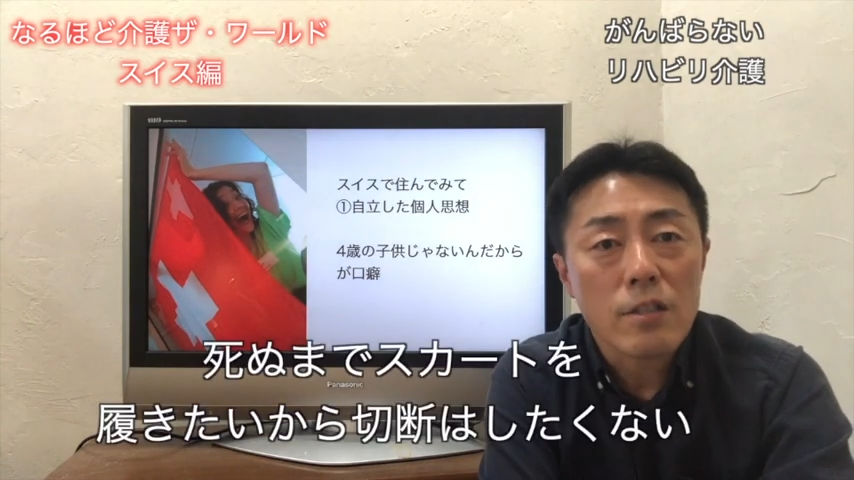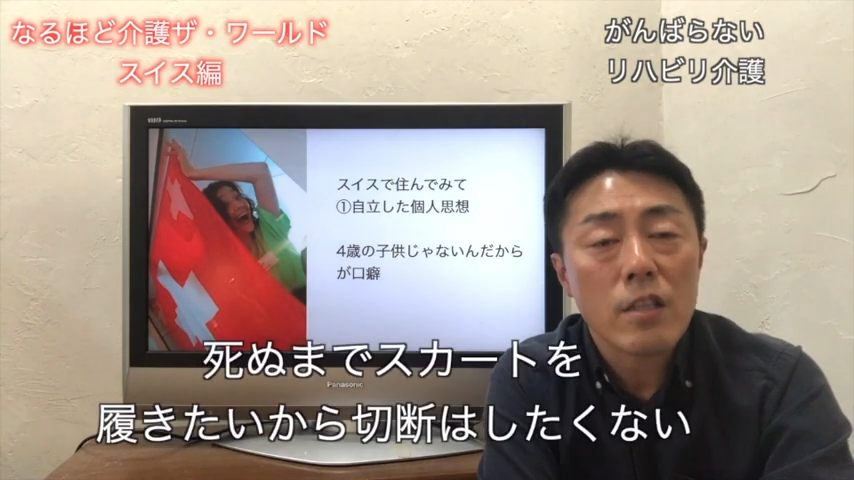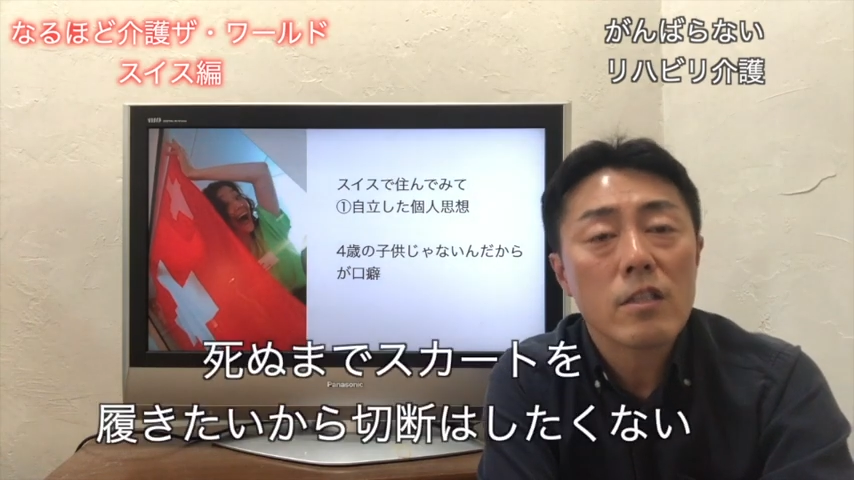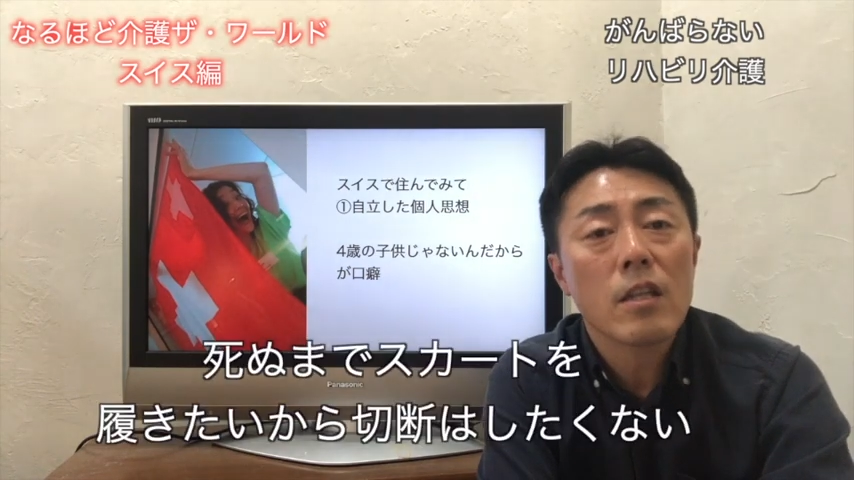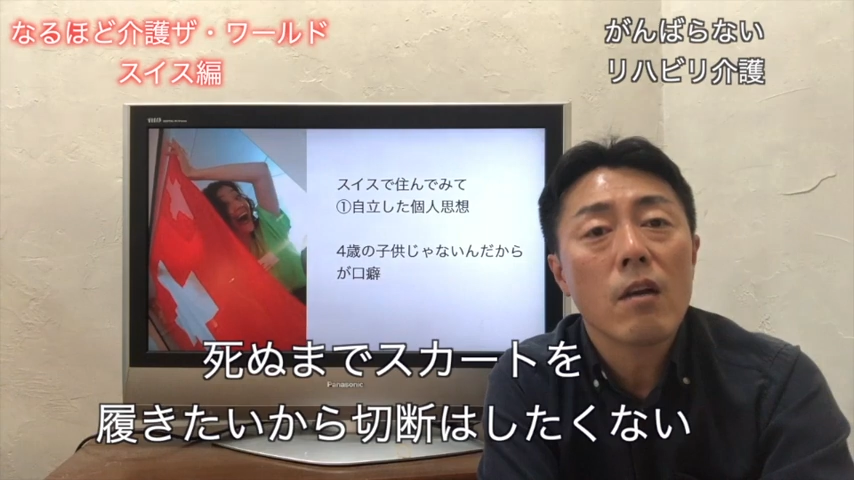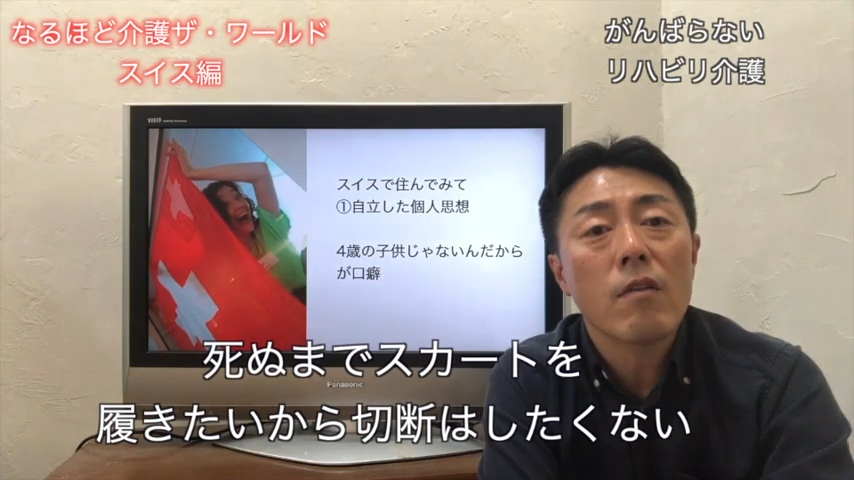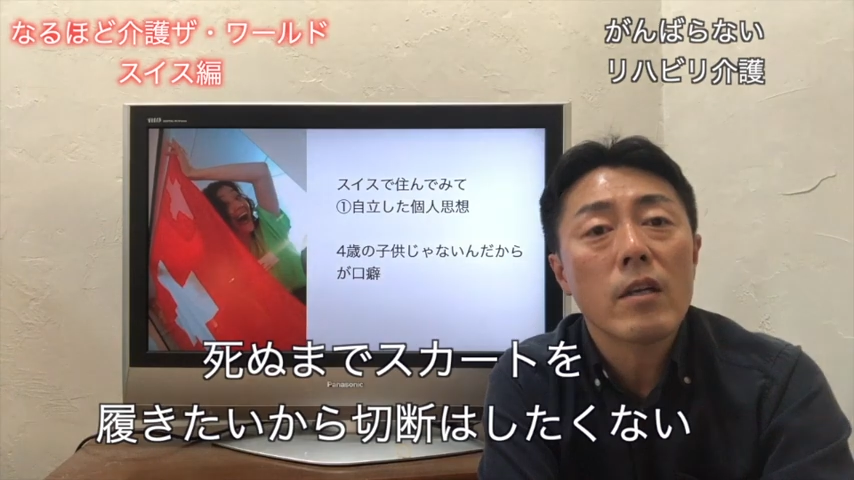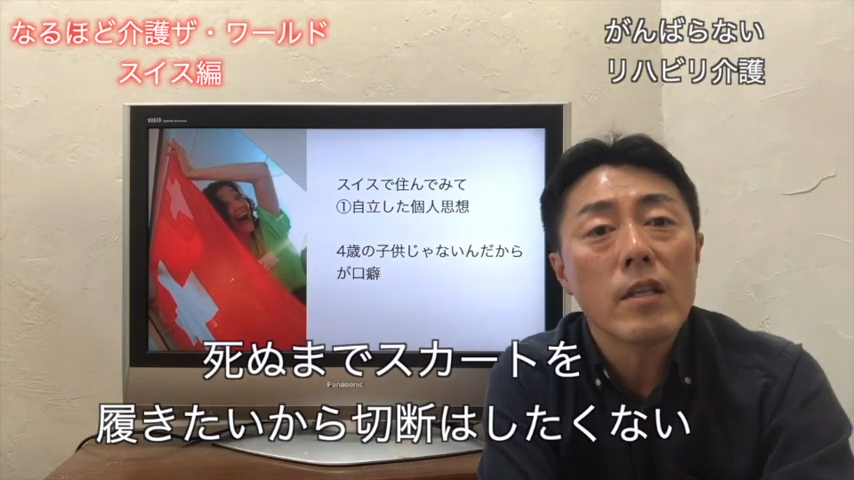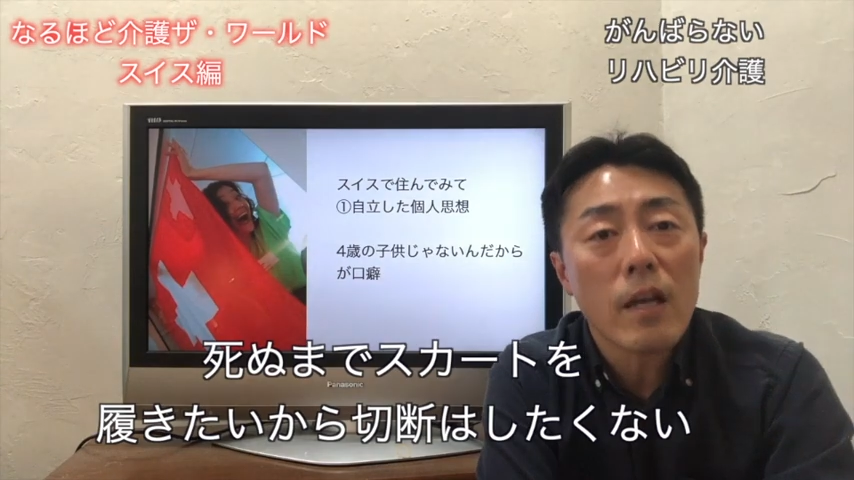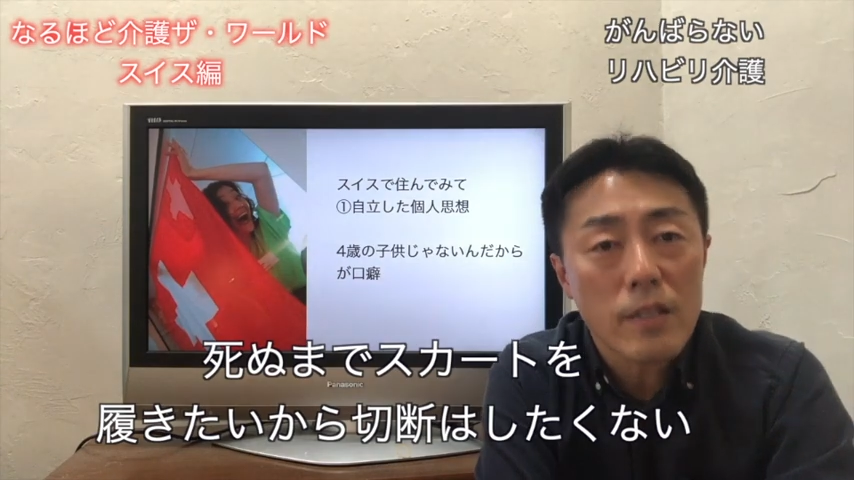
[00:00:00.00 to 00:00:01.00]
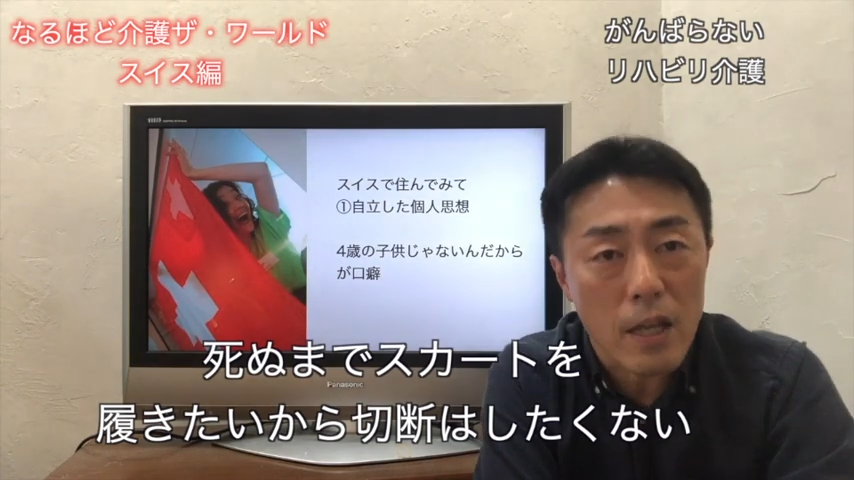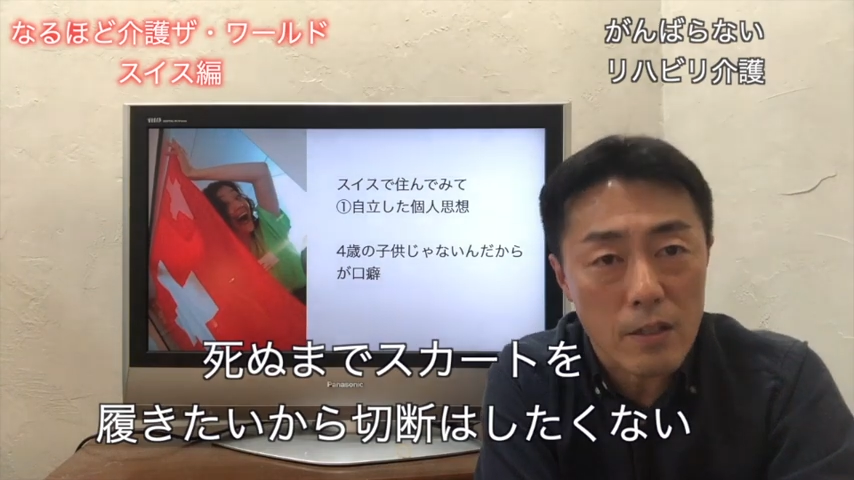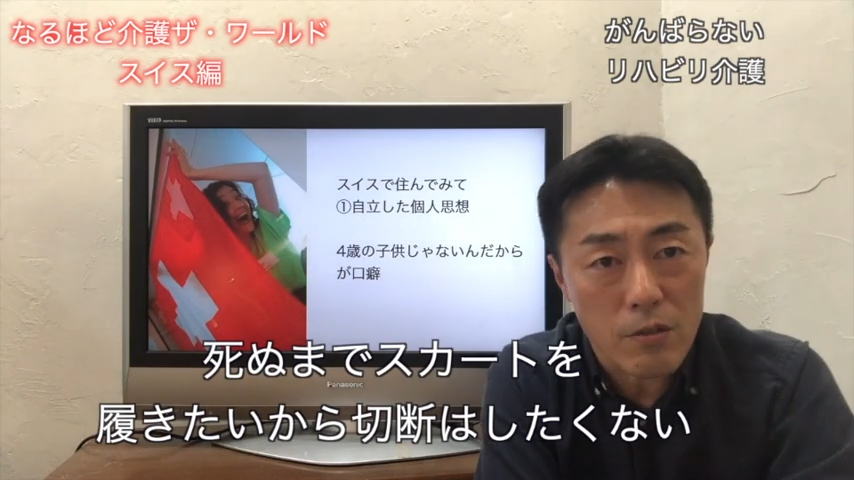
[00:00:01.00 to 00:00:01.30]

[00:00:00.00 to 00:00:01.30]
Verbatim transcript: 切断は嫌じゃって